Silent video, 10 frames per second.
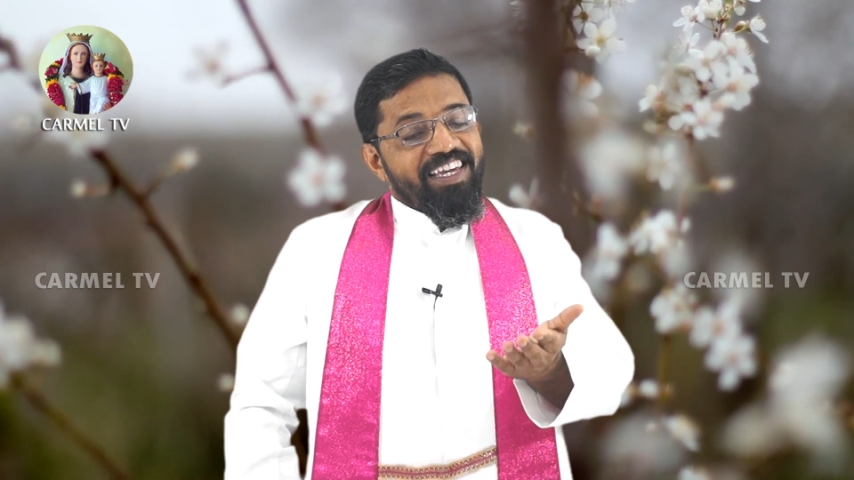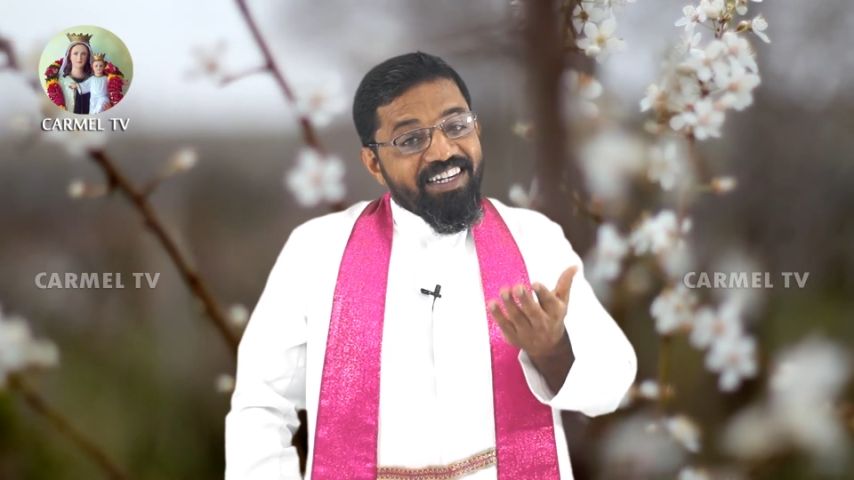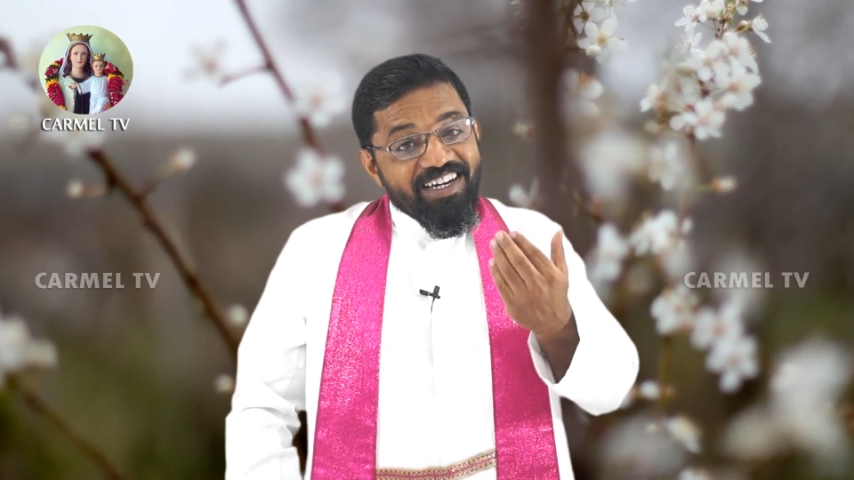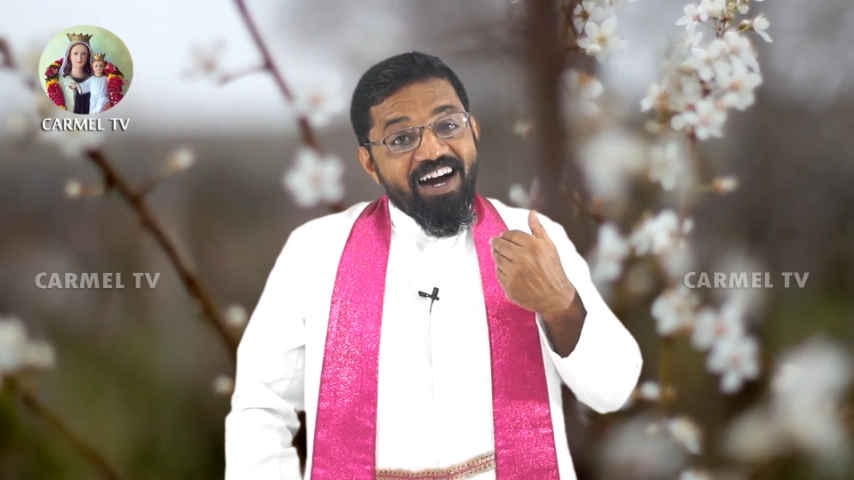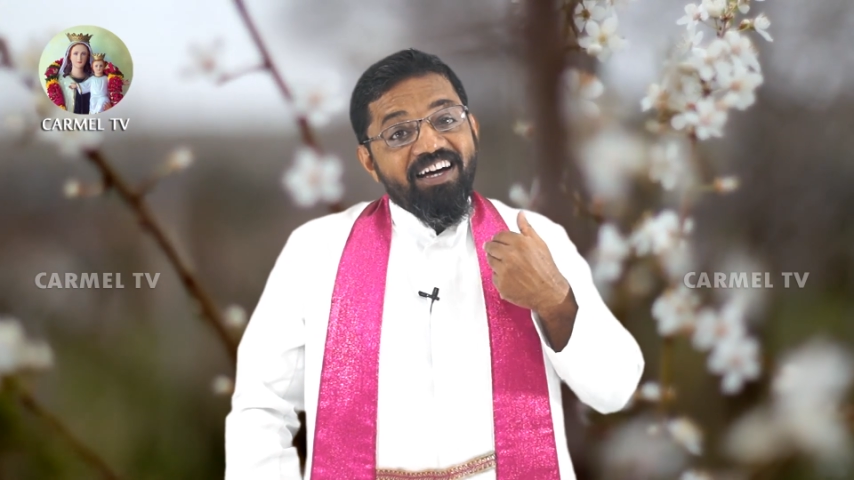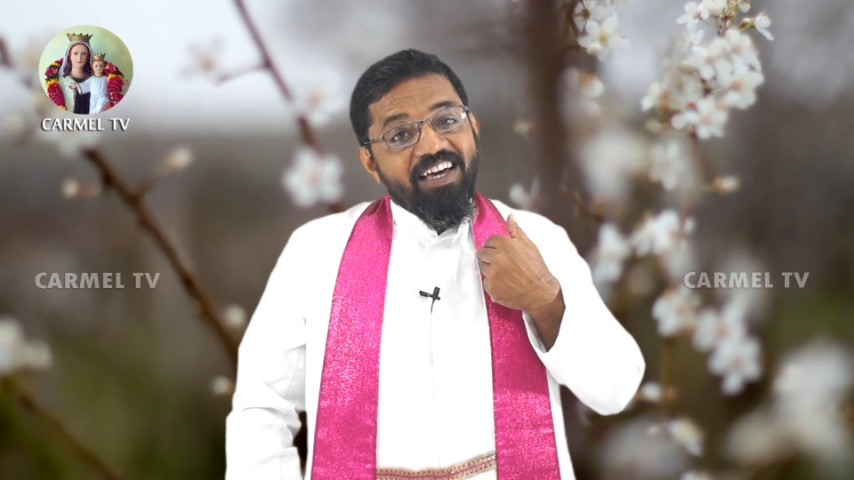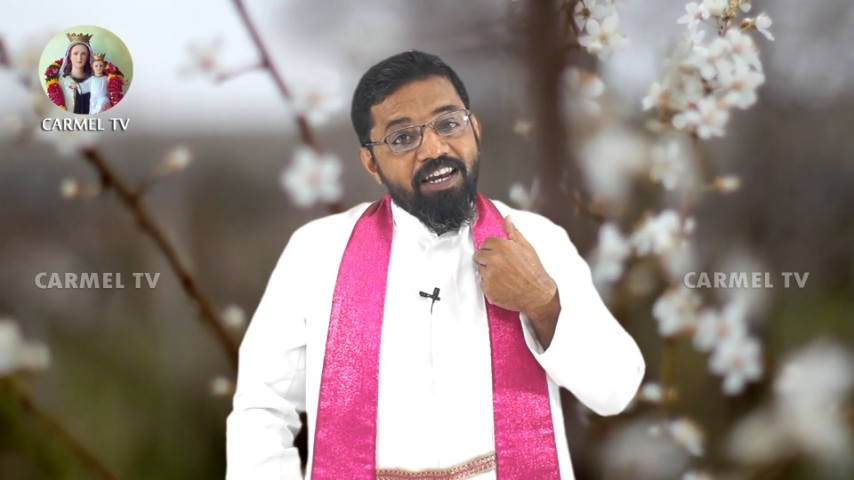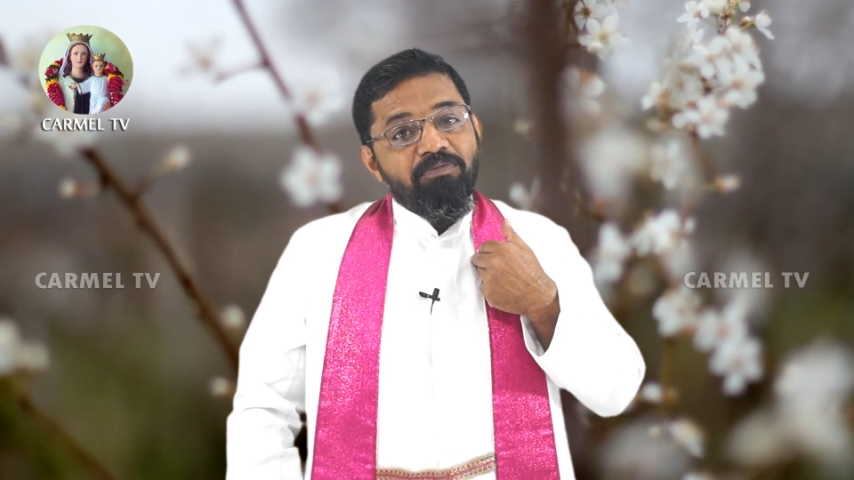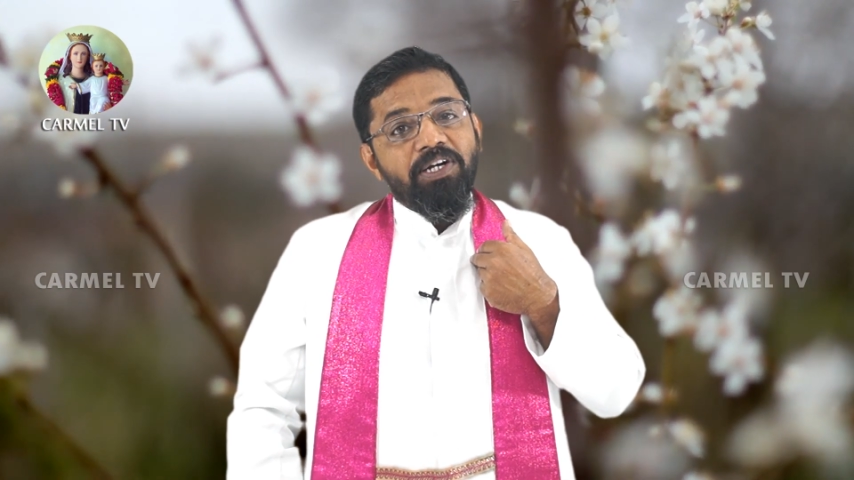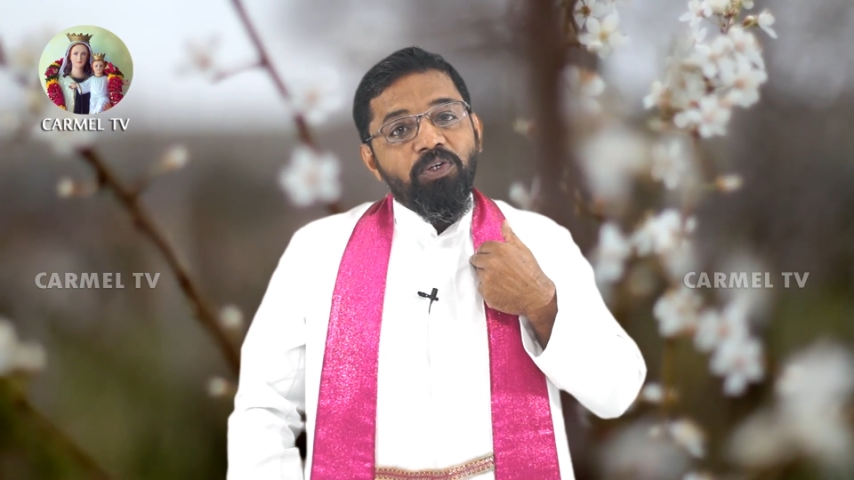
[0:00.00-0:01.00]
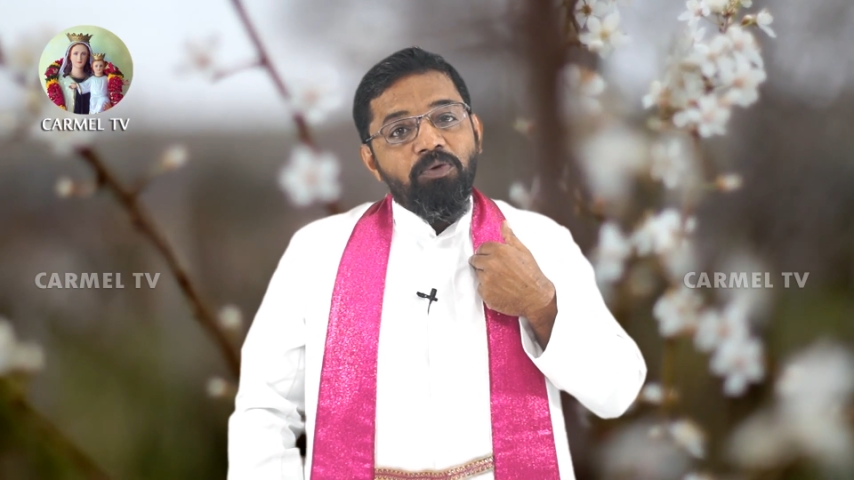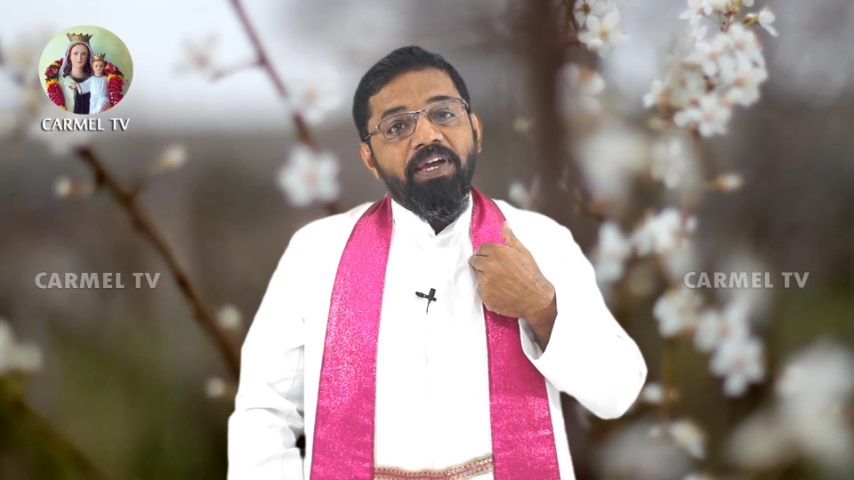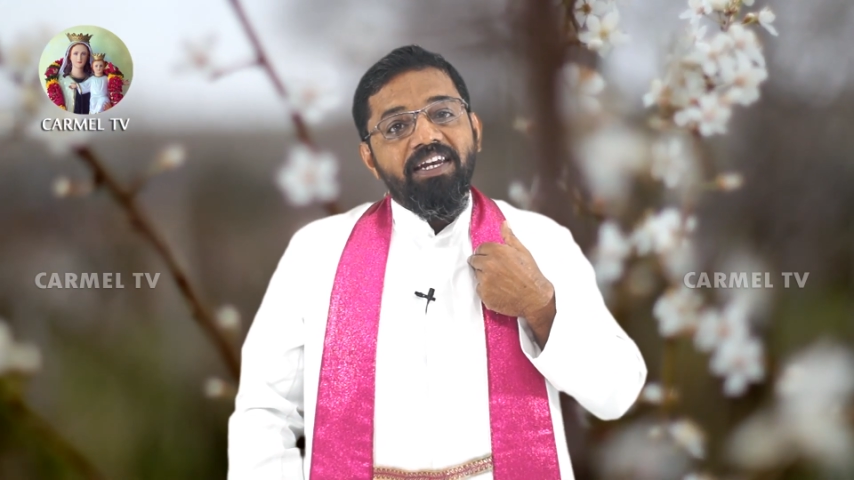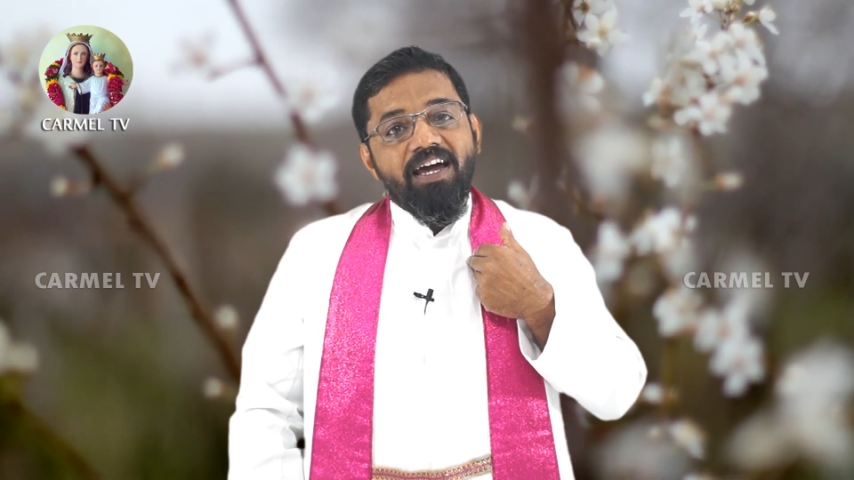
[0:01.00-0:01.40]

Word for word: என் காதால் மட்டுமே